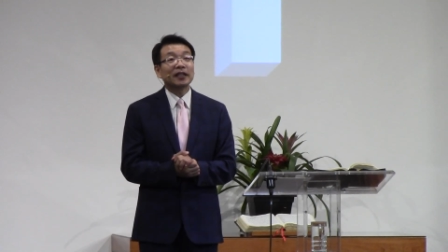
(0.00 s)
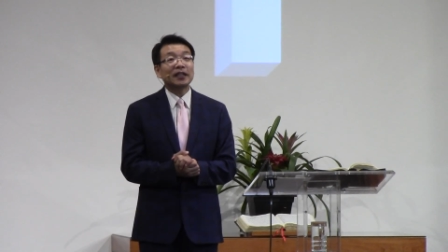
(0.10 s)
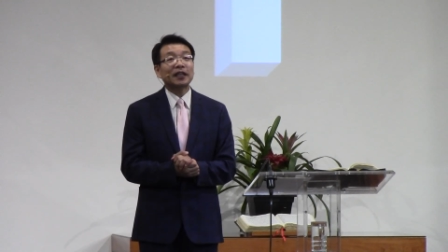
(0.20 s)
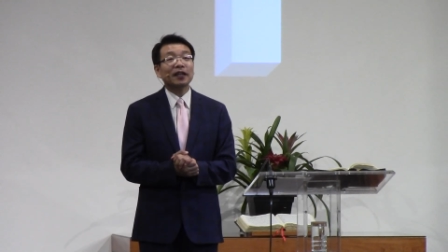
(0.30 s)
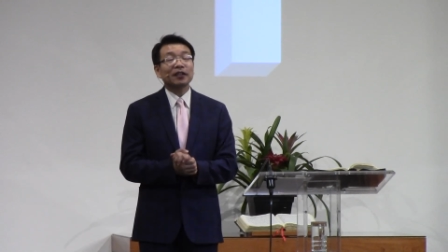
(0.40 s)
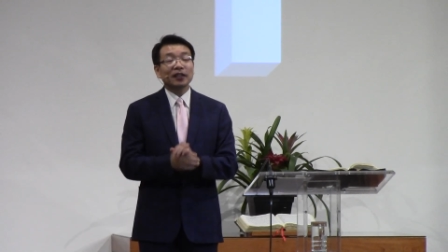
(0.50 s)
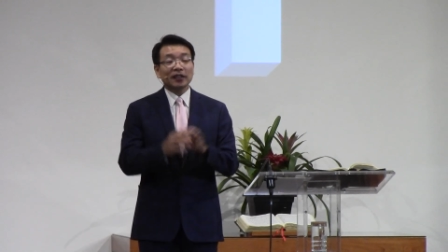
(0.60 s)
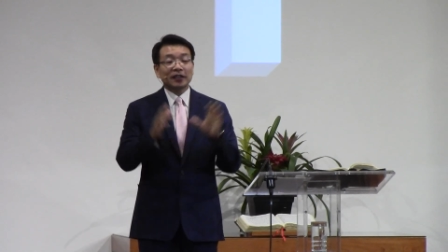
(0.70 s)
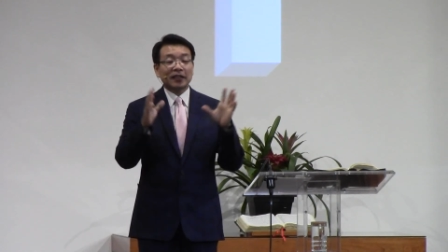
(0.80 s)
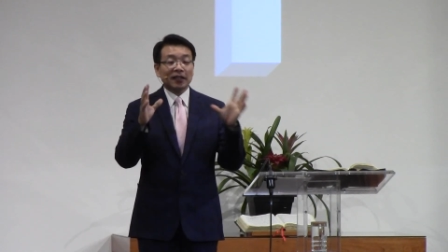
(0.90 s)
이게
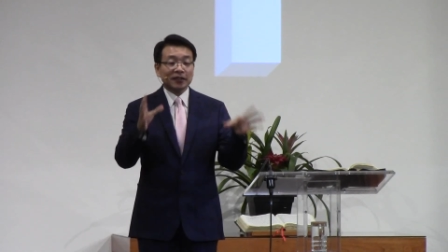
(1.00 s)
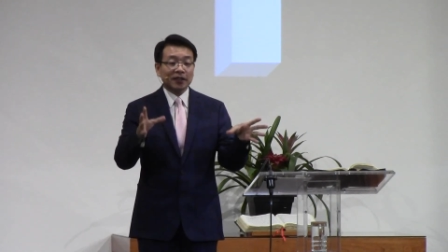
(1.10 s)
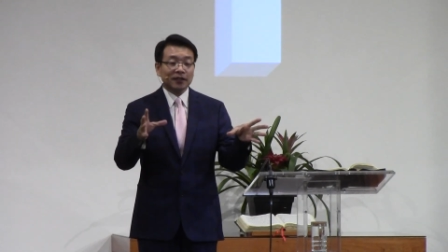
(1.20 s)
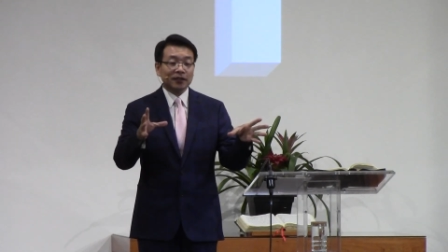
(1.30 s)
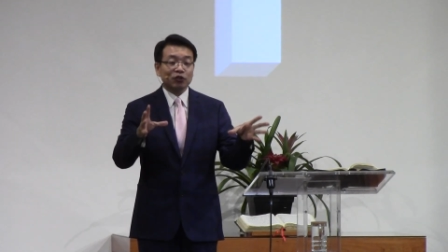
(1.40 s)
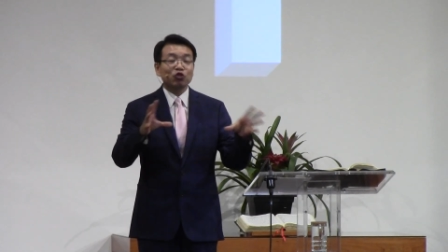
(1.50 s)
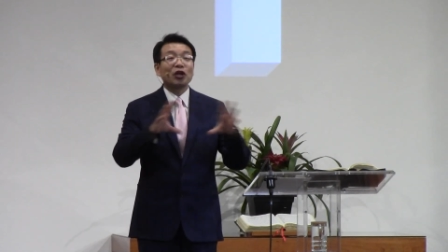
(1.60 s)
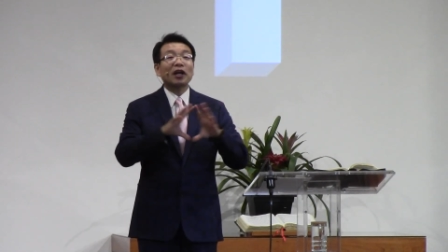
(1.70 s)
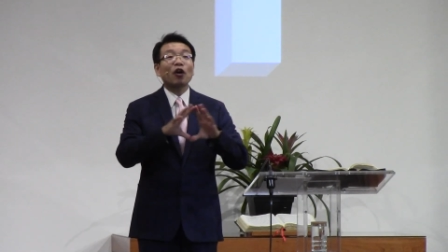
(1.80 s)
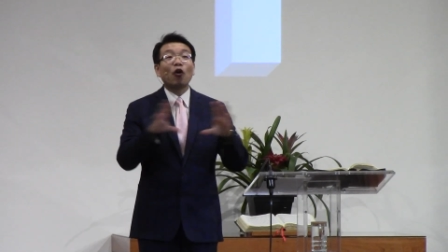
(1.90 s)
그 당시에는
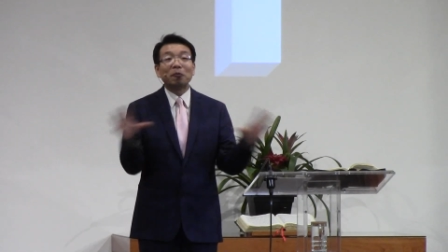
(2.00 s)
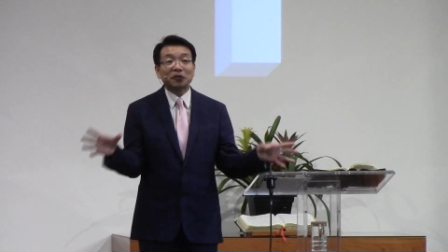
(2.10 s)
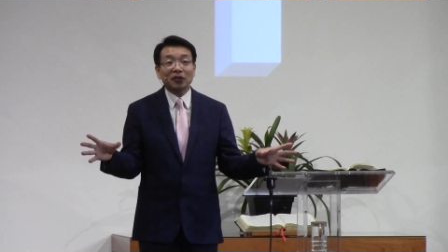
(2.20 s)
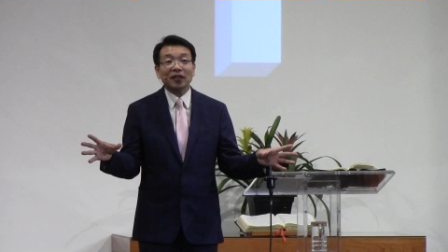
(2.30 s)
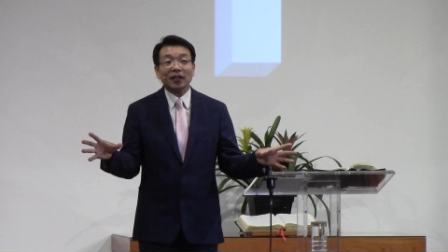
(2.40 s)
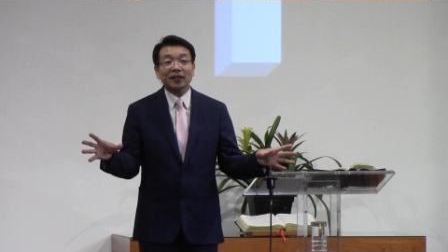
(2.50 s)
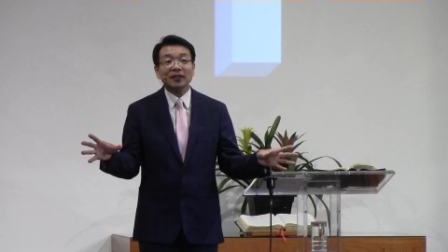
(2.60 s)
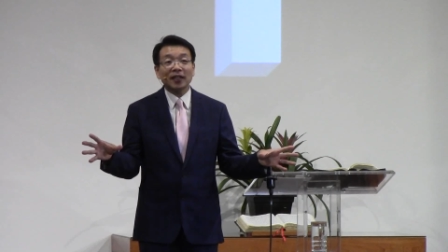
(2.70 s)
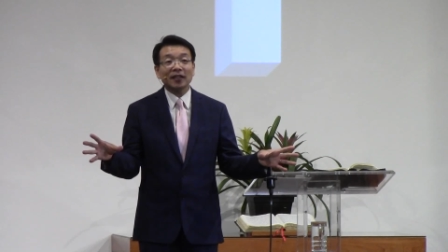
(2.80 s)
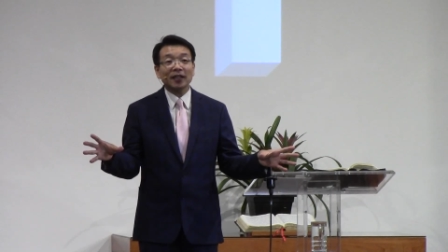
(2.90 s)
죄가
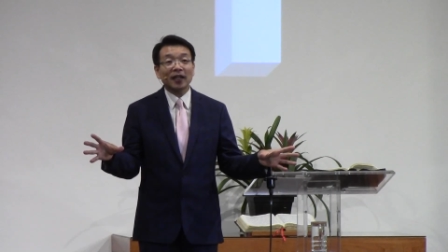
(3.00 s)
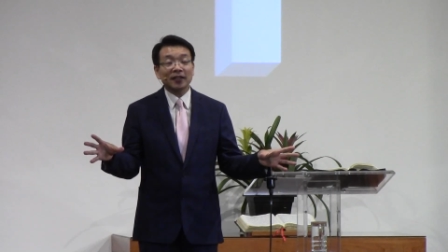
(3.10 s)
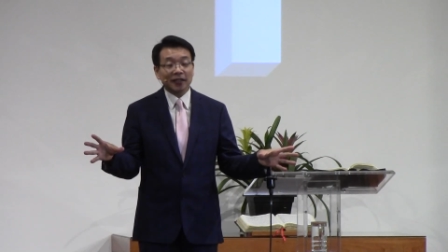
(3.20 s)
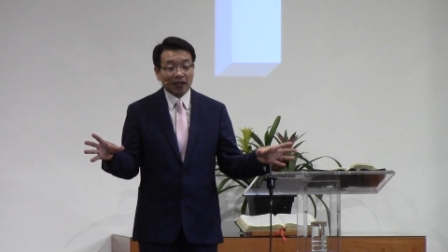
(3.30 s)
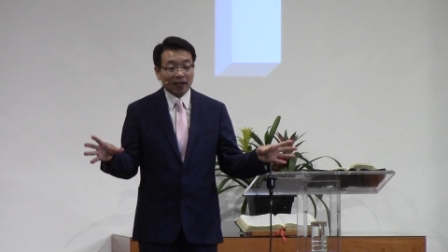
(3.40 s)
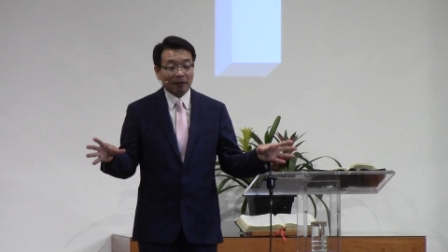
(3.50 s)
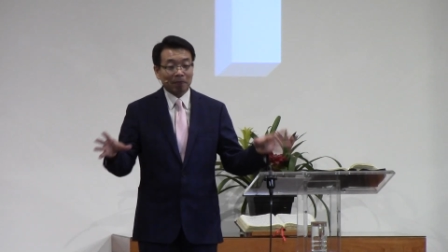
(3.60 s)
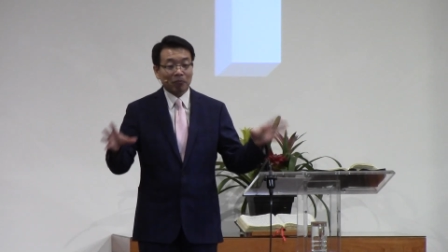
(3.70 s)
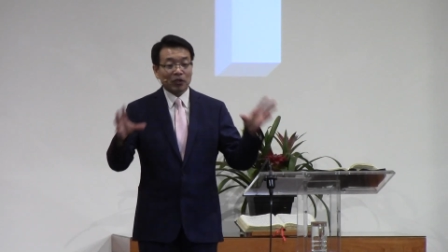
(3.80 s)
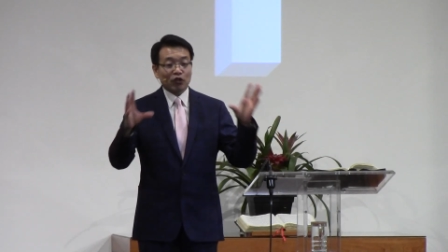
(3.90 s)
없었다라는 이야기가 아니라
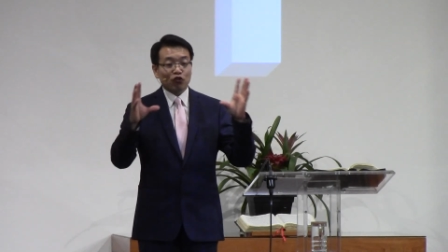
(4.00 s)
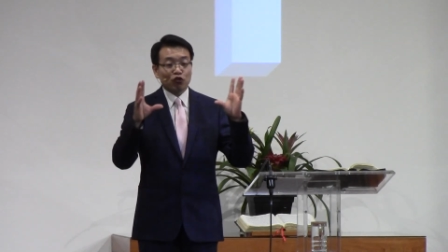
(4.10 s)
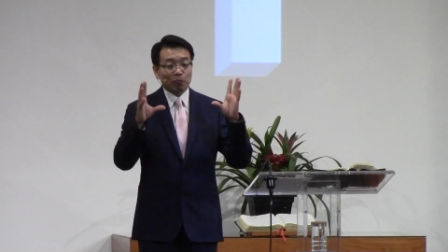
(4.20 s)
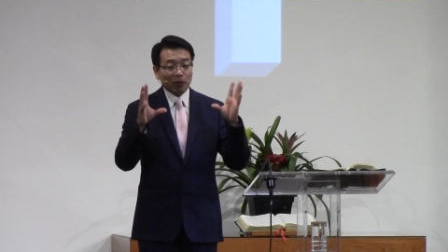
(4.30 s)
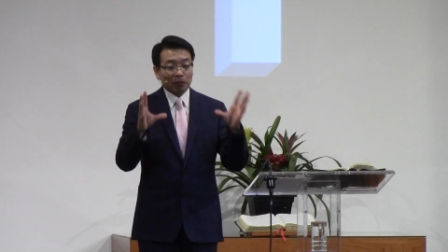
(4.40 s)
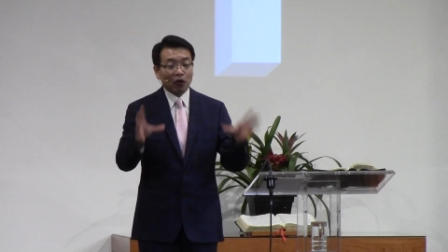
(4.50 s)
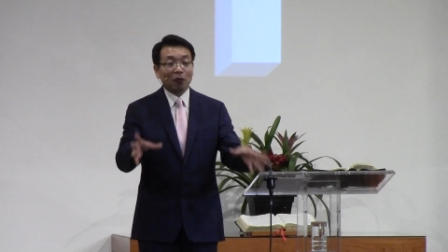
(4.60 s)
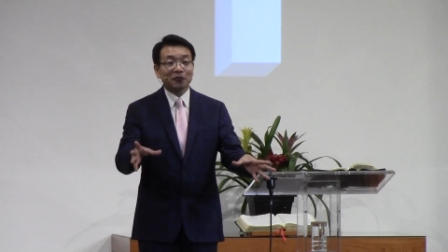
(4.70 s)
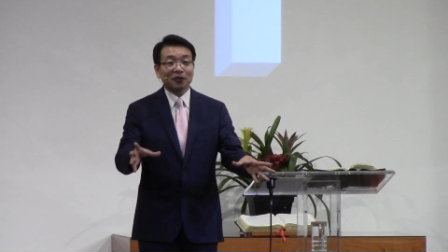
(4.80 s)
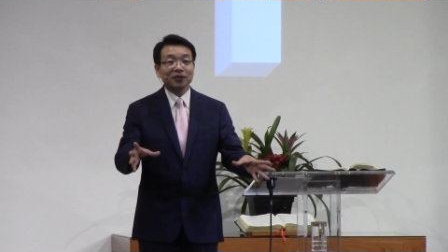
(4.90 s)
율법이
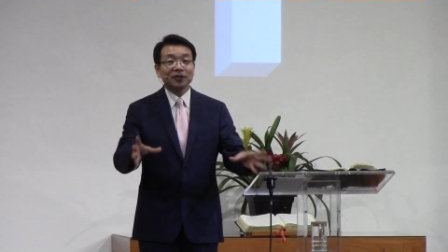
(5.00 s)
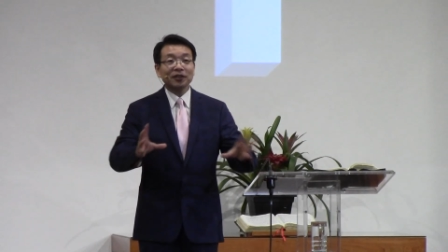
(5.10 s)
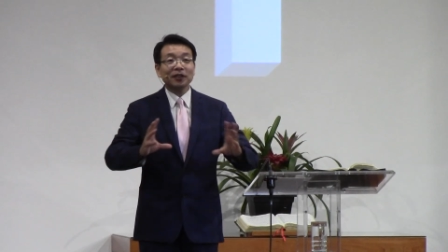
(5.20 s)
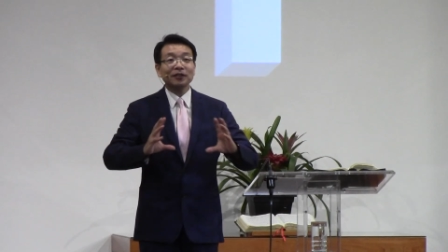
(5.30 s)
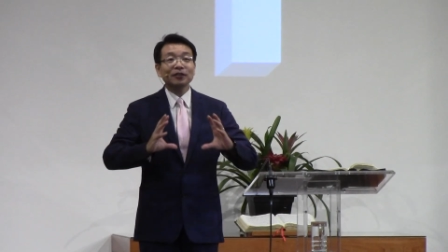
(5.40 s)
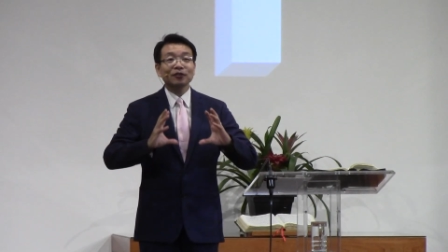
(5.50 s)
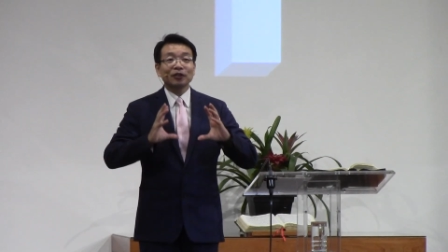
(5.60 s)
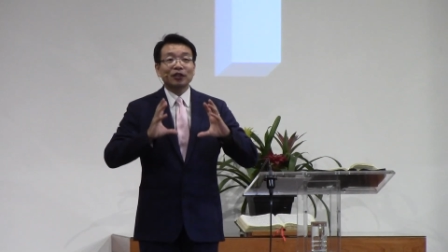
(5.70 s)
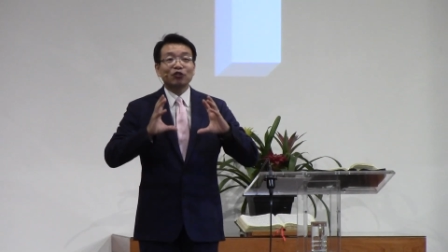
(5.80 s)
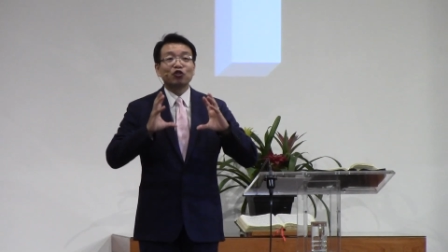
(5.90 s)
없었을 때에는
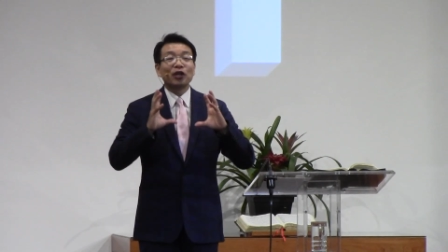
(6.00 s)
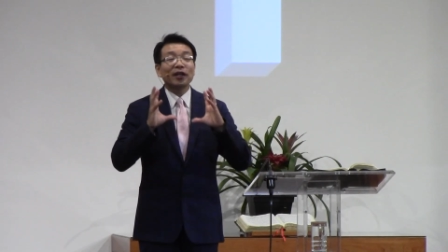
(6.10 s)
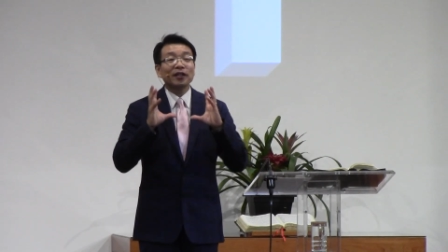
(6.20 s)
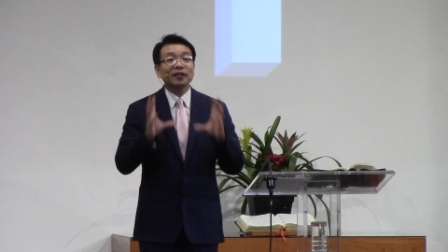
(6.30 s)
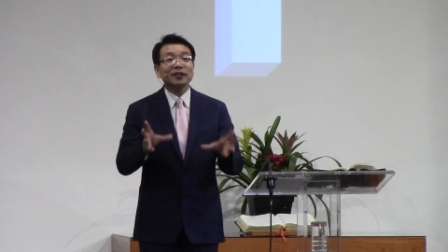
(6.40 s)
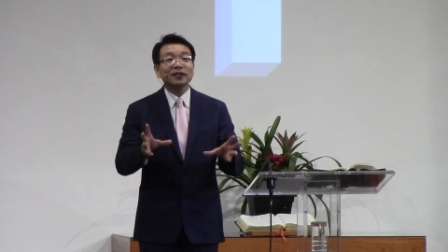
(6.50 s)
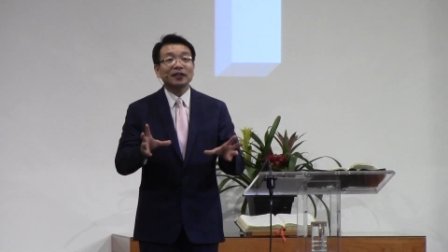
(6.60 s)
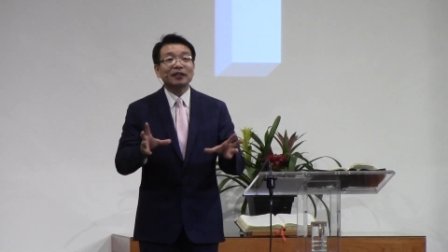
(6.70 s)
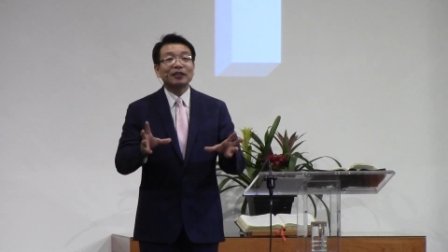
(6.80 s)
죄를